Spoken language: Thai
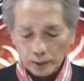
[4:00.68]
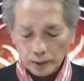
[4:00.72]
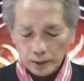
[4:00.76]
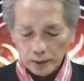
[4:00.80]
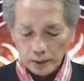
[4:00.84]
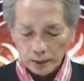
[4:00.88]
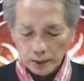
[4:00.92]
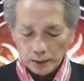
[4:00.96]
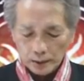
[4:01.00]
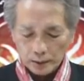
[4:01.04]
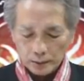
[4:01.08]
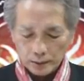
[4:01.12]

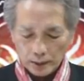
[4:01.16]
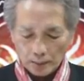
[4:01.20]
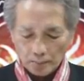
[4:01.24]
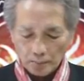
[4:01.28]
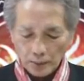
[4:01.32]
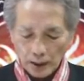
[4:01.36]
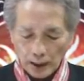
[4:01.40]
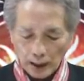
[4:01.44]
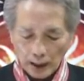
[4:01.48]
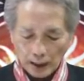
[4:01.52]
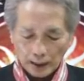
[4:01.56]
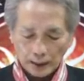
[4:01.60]
ที่
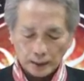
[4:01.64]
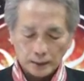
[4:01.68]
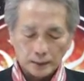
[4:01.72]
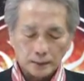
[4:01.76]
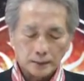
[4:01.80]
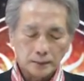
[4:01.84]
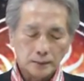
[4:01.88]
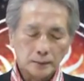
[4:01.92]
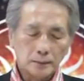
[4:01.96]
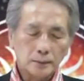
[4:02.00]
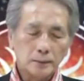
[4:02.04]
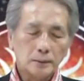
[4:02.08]
สำคัญ
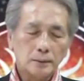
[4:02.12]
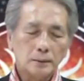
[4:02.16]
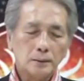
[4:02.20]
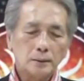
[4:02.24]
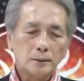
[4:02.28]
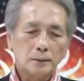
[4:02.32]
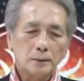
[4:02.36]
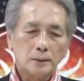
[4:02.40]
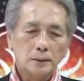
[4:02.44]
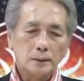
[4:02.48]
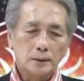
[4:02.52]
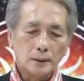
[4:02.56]

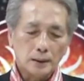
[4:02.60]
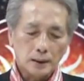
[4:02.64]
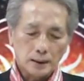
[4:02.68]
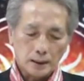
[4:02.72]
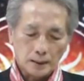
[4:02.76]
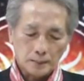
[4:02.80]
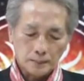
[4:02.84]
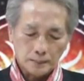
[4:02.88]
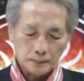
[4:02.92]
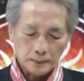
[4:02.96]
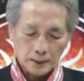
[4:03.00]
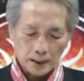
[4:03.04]
นะค
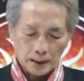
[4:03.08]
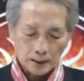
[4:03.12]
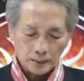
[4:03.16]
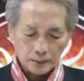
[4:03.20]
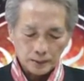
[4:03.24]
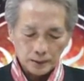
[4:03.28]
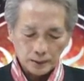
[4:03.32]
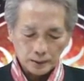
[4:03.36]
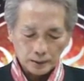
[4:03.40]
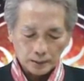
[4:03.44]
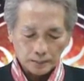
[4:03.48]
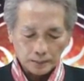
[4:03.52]
รับ ดาว
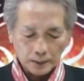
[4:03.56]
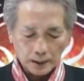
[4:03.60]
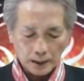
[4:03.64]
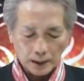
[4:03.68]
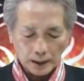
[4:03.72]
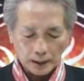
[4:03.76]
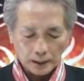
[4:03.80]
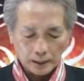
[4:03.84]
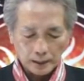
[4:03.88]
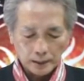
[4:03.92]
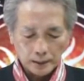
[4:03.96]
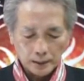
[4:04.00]
ที่สำคั
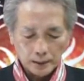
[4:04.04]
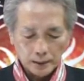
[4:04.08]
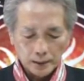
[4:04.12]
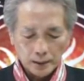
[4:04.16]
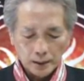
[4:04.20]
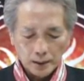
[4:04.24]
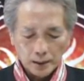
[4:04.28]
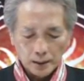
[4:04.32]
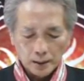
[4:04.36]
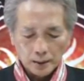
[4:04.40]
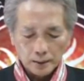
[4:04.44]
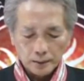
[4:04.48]
ญ
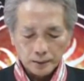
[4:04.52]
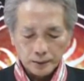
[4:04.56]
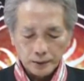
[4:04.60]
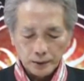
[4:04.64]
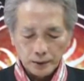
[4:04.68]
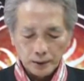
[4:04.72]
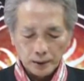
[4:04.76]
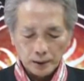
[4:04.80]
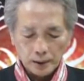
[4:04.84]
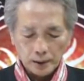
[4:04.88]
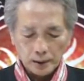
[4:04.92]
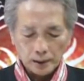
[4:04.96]
ซึ่ง